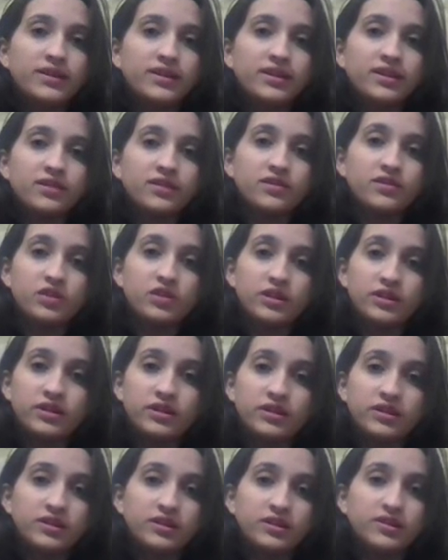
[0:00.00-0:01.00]
aquelas
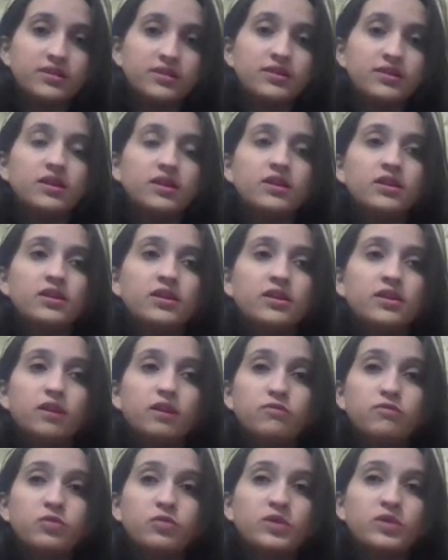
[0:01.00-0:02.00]
diretrizes da
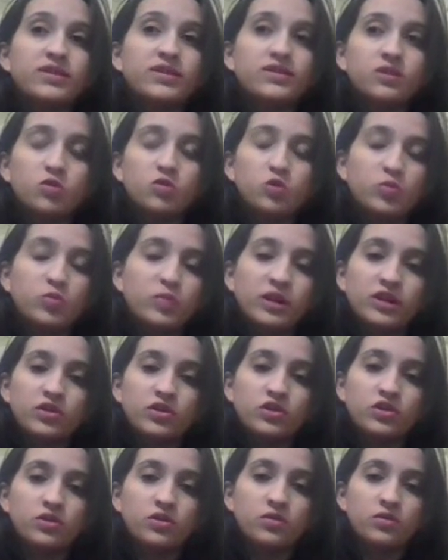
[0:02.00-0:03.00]
fundação do
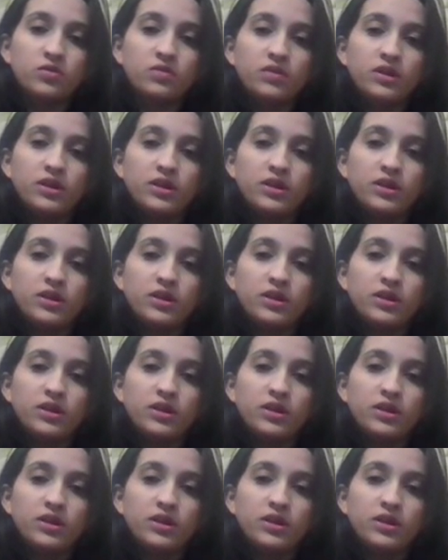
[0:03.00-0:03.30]
partido.